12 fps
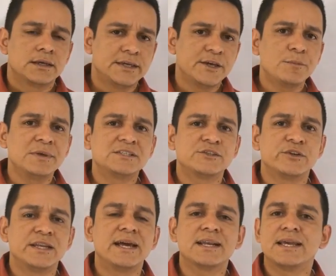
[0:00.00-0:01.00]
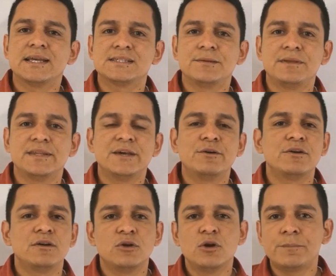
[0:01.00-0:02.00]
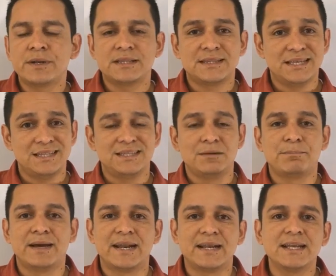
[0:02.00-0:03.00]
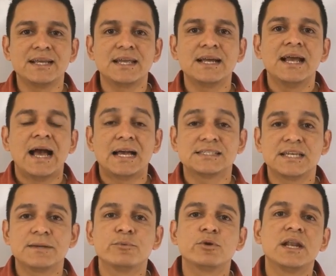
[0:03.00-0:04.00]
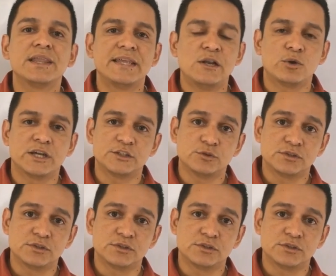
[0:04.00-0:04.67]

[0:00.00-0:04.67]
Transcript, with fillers: Quiero mencionar que este video no pretende para nada hacer burla de lo que